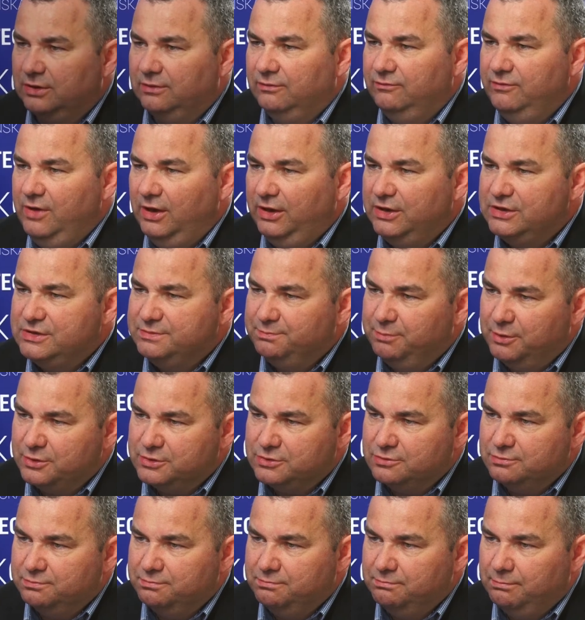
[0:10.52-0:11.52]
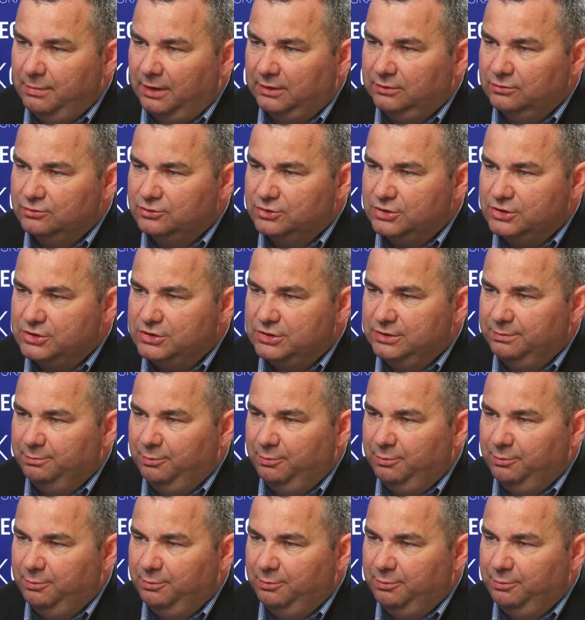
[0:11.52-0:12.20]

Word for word: w jaki sposób maturzyści